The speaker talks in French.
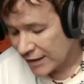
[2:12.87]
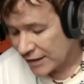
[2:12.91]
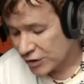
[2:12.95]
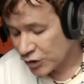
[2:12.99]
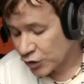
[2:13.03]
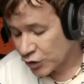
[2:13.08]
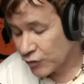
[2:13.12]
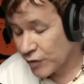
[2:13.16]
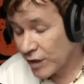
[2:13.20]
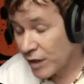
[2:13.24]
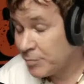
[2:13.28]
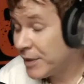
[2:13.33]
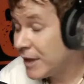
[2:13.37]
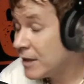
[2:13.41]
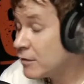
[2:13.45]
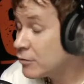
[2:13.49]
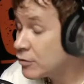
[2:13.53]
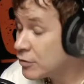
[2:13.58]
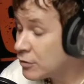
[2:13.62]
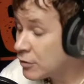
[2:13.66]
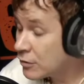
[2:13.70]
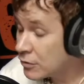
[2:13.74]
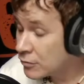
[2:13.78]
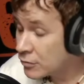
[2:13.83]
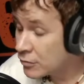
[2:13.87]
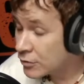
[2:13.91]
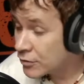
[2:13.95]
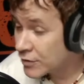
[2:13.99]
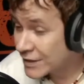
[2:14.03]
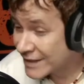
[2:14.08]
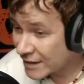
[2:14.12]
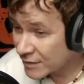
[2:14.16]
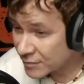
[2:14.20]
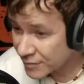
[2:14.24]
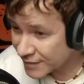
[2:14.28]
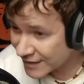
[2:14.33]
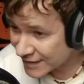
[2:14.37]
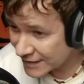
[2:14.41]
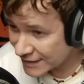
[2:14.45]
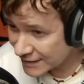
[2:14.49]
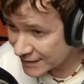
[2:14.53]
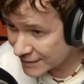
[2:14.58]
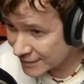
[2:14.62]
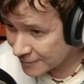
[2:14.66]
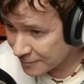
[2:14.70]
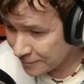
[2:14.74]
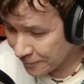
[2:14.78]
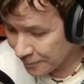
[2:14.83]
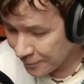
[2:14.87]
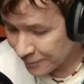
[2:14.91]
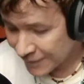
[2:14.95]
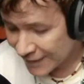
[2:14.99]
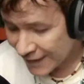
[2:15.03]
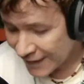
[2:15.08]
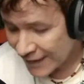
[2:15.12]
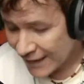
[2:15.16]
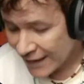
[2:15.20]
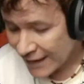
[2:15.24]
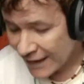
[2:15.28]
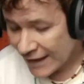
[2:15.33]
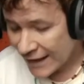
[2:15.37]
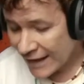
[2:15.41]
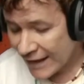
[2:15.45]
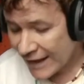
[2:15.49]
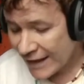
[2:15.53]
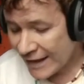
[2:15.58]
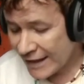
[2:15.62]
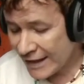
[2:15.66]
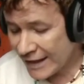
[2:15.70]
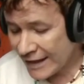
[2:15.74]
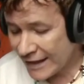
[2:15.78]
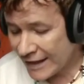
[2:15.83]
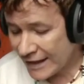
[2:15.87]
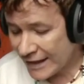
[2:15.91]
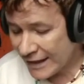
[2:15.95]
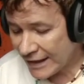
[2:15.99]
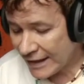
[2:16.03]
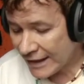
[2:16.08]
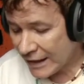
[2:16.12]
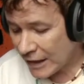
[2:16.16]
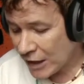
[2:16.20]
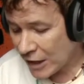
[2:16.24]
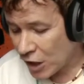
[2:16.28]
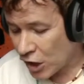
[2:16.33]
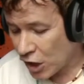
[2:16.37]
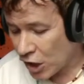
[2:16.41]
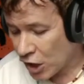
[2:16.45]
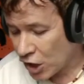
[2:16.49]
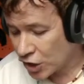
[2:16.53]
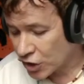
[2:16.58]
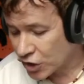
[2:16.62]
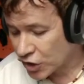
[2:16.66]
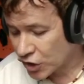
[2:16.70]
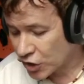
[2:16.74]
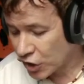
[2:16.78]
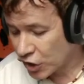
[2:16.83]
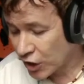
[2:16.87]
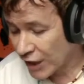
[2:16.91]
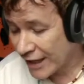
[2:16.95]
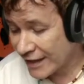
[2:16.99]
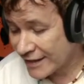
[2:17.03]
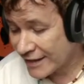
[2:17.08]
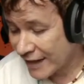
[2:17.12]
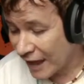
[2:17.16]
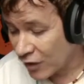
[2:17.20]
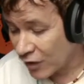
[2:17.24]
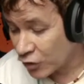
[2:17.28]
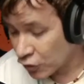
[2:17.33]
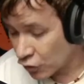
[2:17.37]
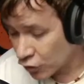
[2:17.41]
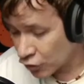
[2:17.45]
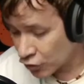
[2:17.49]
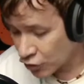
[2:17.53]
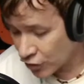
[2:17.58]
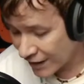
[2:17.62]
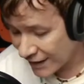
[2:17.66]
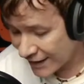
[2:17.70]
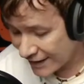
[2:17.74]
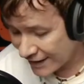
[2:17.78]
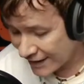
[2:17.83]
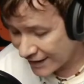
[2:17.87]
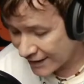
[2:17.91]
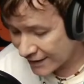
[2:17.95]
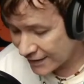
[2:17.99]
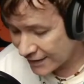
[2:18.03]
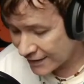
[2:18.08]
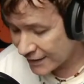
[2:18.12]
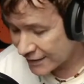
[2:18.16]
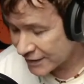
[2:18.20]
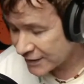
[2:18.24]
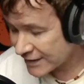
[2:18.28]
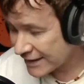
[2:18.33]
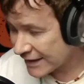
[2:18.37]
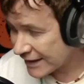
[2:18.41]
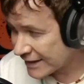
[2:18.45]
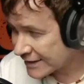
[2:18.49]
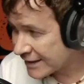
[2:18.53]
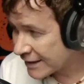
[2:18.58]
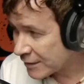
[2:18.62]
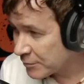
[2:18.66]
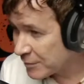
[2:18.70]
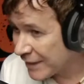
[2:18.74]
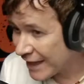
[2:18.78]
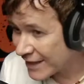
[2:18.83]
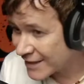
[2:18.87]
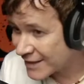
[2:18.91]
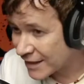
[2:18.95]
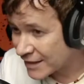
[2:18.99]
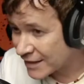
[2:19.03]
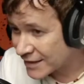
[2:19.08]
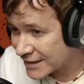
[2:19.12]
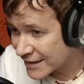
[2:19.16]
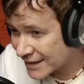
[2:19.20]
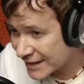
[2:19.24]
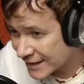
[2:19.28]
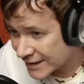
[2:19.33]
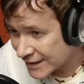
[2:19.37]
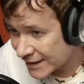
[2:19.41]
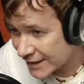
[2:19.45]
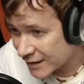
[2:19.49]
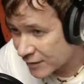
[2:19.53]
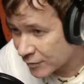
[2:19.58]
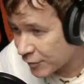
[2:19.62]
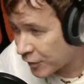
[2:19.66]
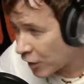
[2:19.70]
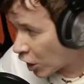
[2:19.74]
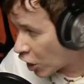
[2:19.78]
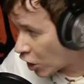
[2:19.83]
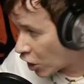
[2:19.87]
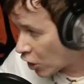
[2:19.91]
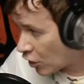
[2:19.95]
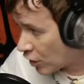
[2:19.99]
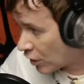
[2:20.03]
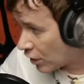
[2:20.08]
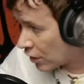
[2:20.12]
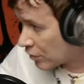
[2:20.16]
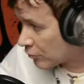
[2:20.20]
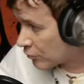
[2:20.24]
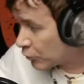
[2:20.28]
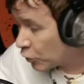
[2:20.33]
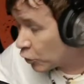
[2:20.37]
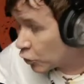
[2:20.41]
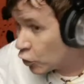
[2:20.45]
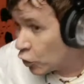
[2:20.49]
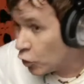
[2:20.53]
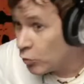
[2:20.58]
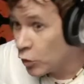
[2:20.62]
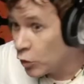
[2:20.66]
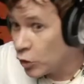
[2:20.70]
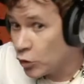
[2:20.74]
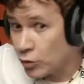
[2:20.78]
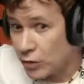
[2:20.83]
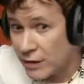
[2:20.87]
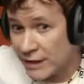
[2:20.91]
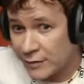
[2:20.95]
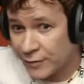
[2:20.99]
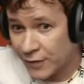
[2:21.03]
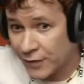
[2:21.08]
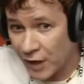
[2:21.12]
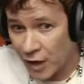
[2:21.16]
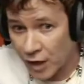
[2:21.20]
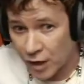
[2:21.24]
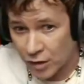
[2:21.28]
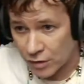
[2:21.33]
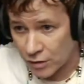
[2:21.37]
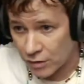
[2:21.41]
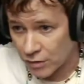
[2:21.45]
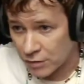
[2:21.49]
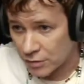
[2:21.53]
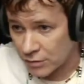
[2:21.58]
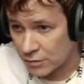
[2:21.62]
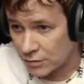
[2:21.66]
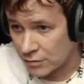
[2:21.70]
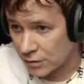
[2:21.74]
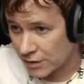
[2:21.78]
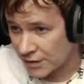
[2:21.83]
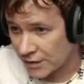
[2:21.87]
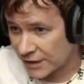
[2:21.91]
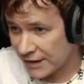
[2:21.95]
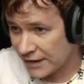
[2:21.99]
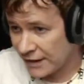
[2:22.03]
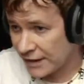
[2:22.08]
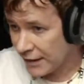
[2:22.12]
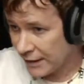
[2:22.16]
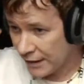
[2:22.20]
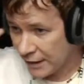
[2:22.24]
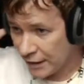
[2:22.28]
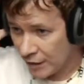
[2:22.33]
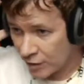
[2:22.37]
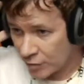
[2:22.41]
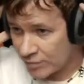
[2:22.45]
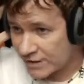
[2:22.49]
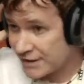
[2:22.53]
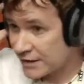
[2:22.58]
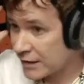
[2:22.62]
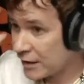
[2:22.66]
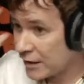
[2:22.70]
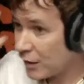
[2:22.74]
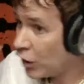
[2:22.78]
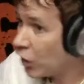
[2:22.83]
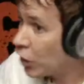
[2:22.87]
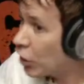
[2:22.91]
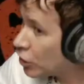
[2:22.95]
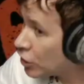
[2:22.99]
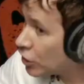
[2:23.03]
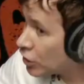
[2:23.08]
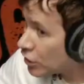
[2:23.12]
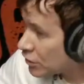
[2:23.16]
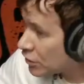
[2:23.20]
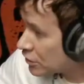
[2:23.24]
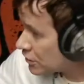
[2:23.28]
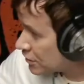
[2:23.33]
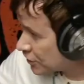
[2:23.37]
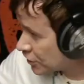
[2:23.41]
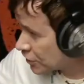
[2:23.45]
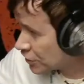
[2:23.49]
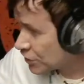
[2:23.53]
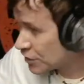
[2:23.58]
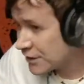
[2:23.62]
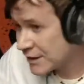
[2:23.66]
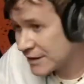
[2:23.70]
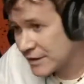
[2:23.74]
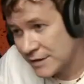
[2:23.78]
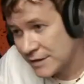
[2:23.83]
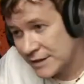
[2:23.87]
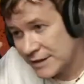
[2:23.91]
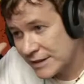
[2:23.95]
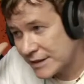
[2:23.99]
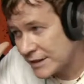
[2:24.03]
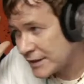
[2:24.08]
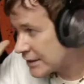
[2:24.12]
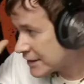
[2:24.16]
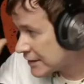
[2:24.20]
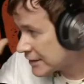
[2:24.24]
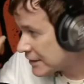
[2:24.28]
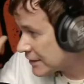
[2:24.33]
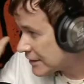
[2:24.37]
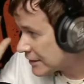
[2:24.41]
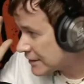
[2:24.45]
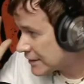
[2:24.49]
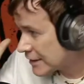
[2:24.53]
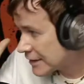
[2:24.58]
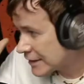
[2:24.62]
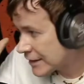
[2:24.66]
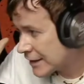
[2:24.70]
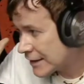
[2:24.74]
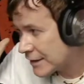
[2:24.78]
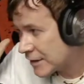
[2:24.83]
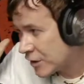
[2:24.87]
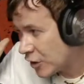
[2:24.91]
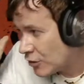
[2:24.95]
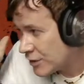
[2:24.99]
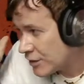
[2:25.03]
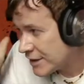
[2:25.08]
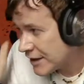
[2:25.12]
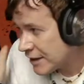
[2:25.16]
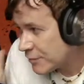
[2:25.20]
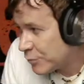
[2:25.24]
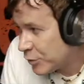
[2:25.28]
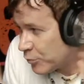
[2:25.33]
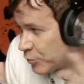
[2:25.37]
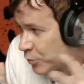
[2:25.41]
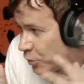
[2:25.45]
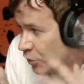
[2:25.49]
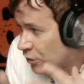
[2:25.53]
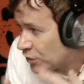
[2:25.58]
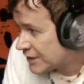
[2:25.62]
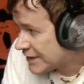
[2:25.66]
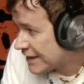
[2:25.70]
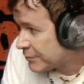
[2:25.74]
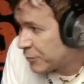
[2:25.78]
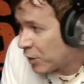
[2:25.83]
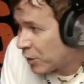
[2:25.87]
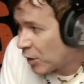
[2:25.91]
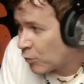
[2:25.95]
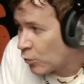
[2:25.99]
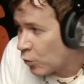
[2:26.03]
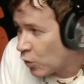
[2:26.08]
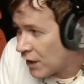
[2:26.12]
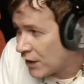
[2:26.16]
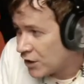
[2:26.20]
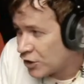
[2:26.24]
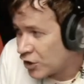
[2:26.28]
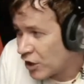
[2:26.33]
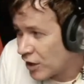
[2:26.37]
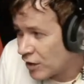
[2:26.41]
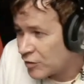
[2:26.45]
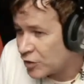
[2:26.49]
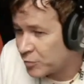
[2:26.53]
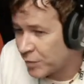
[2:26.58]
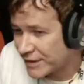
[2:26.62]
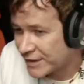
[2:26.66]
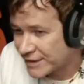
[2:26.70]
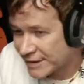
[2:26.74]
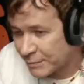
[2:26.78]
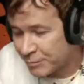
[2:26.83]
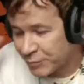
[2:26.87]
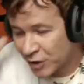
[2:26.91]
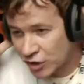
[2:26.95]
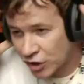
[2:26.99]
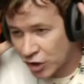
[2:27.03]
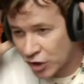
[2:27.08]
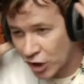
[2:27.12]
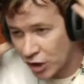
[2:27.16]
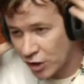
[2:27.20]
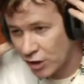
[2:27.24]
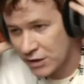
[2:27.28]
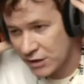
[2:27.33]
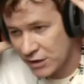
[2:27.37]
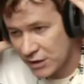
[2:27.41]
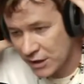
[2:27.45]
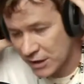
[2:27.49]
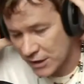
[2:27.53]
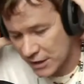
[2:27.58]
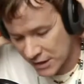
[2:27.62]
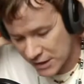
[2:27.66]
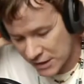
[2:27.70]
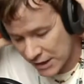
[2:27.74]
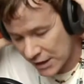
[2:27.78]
je, voulais pas aller au, service. Et euh, que dans son cas, elle, s'est mis à sentir les fleurs. Beaucoup, beaucoup les fleurs. OK? Je me dis, là, là, ça, c'est quelqu'un, ça peut pas, c'était pas moi. Genre, je portais pas de cologne, euh,